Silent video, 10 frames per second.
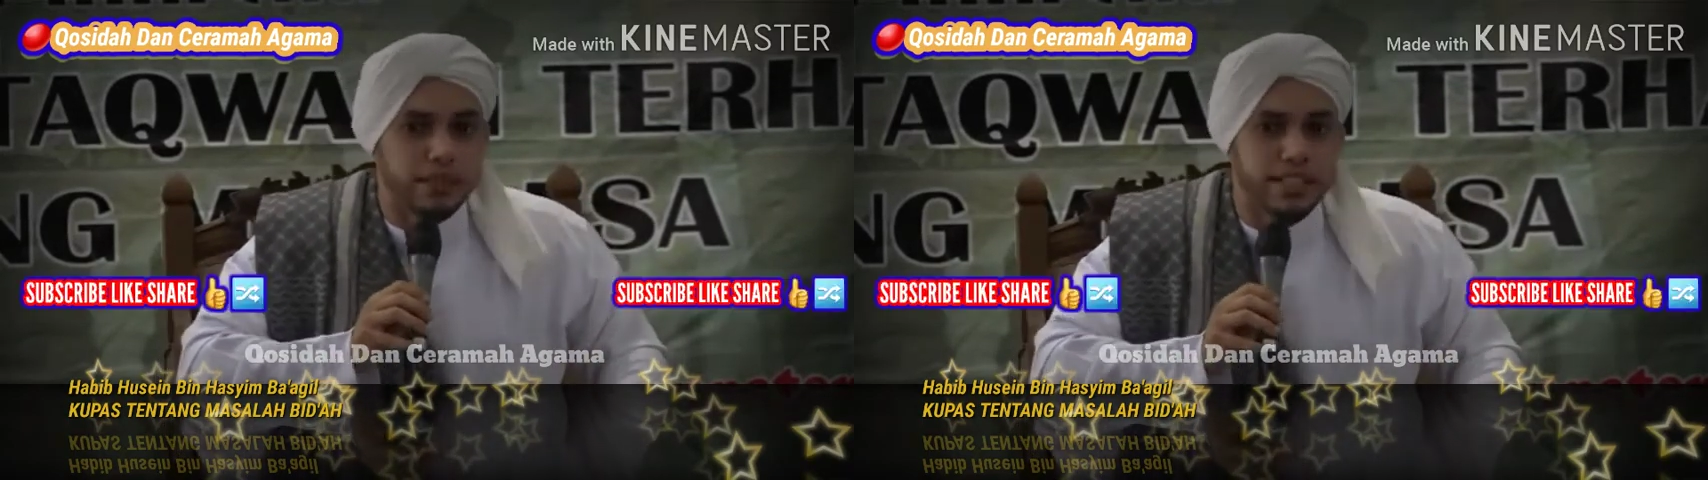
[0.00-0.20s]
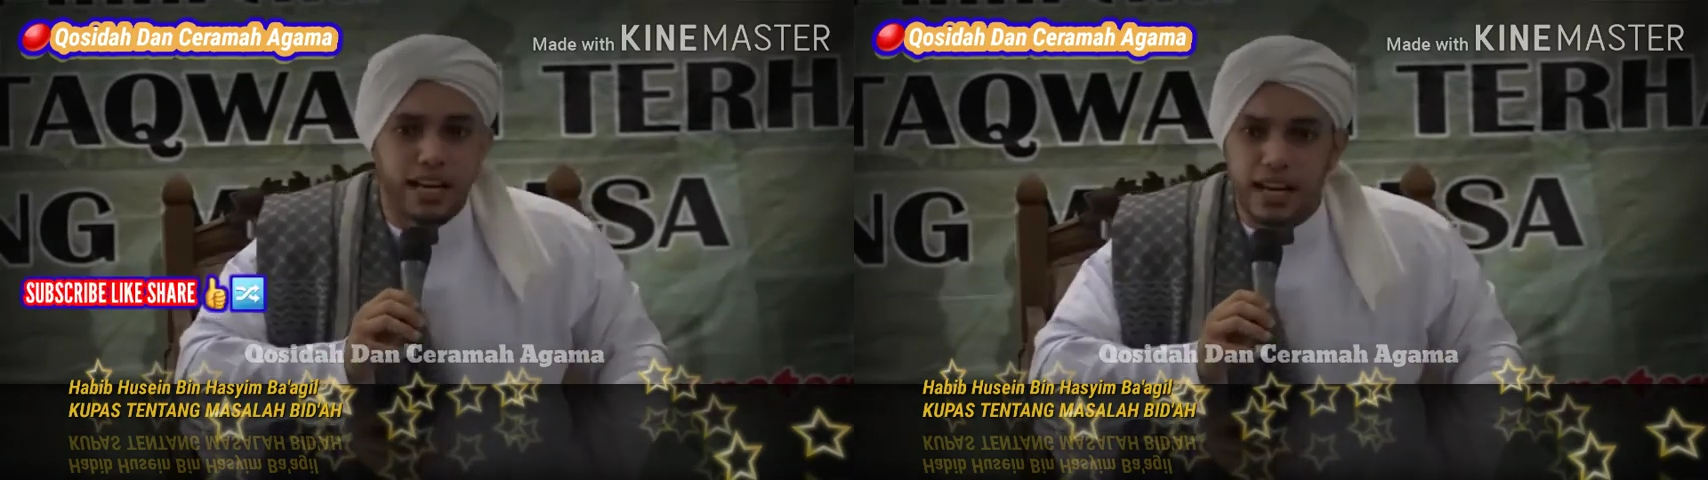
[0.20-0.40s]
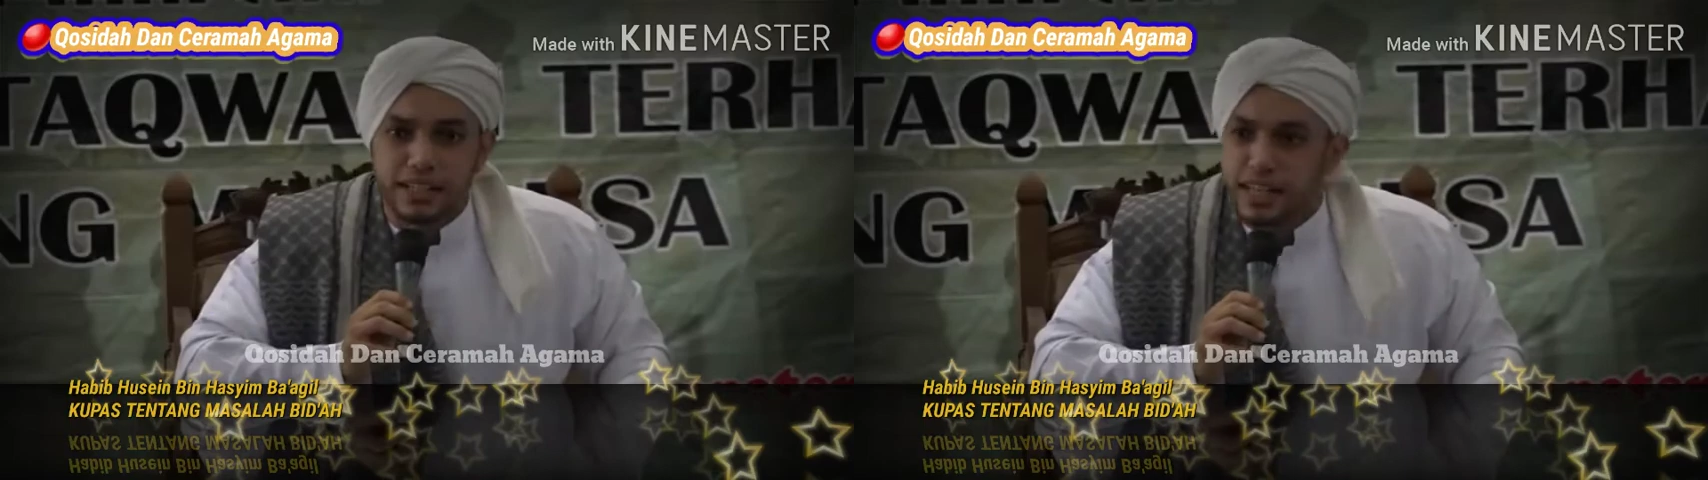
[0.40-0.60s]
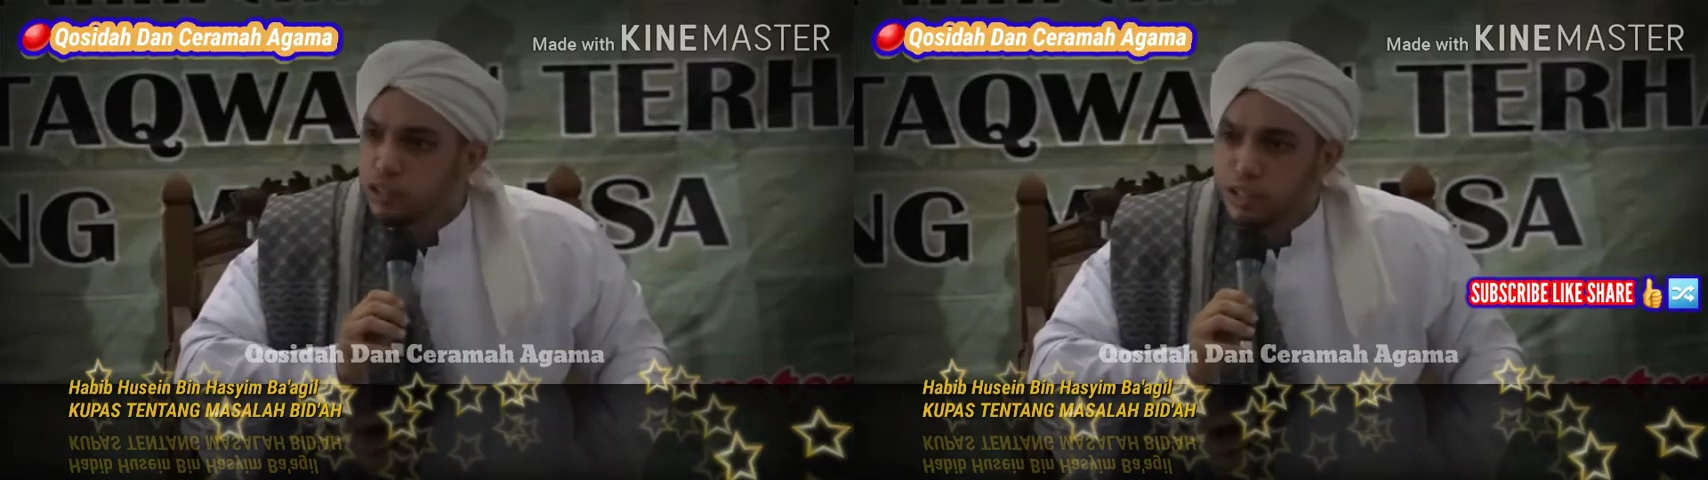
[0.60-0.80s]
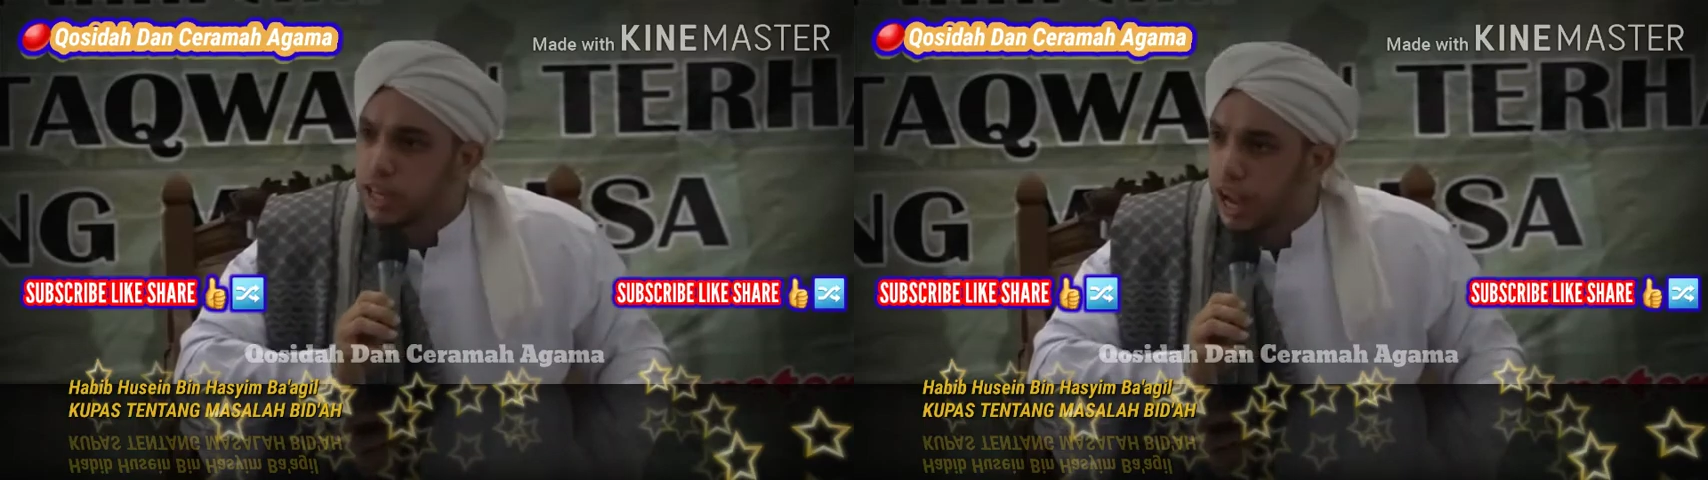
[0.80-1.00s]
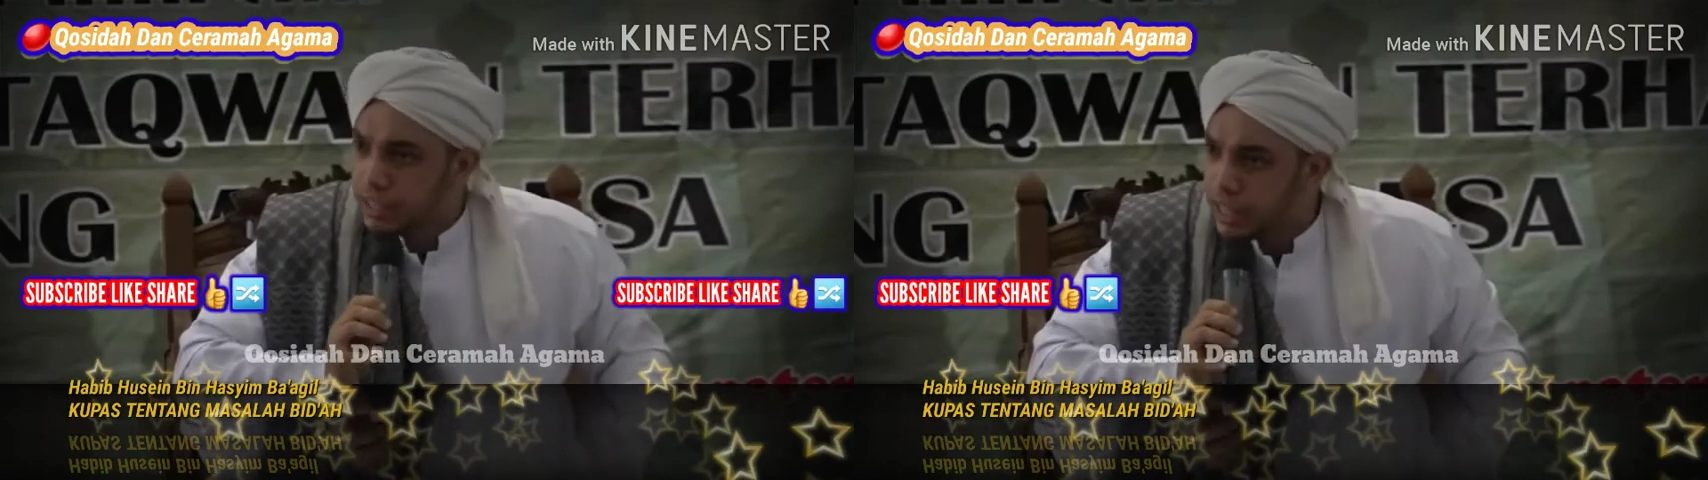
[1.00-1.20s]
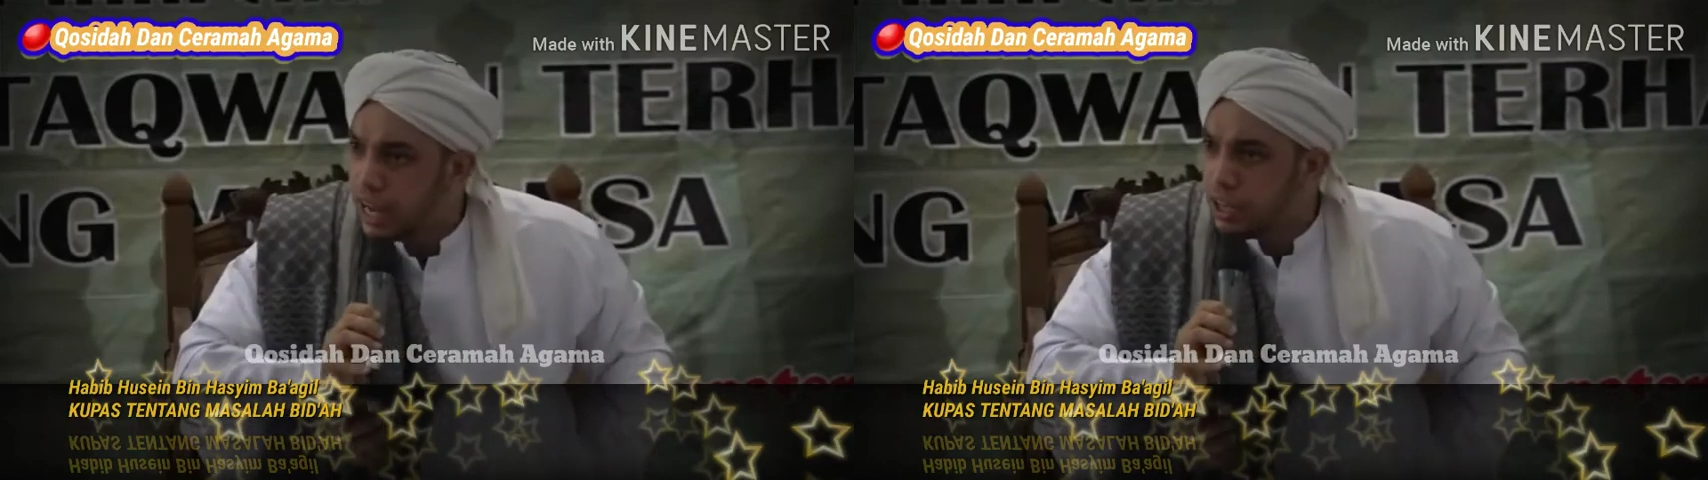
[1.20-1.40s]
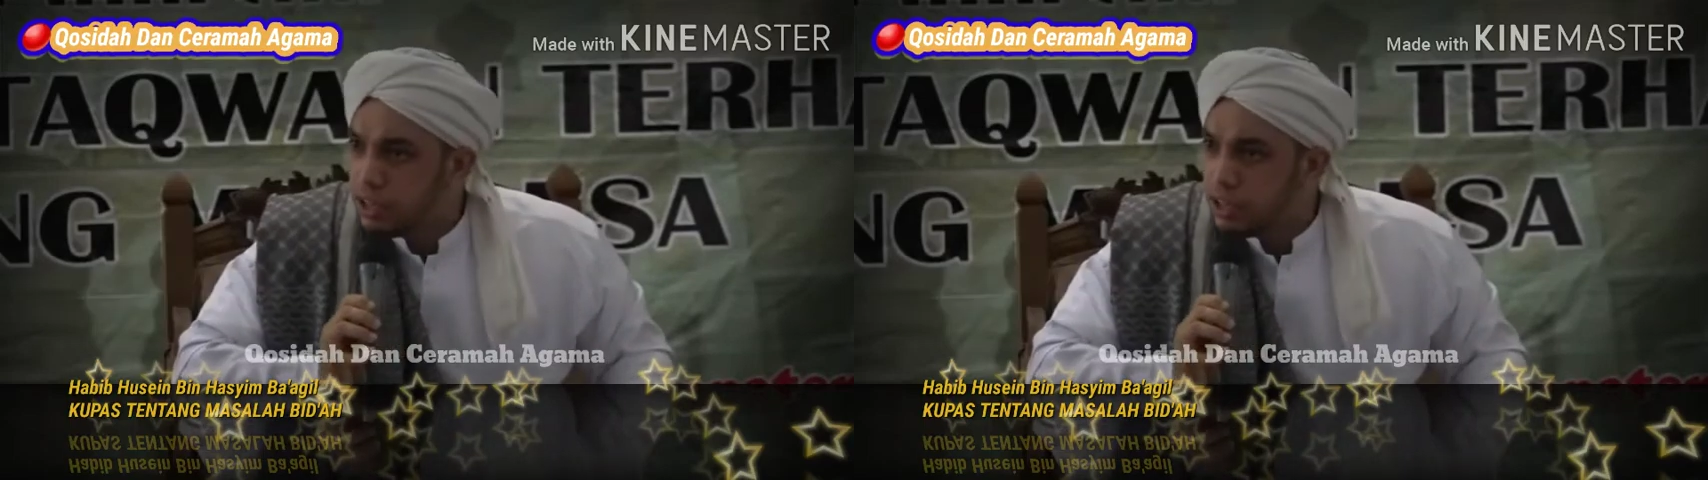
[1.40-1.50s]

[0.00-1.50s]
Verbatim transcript: menyarankan itu tidak ada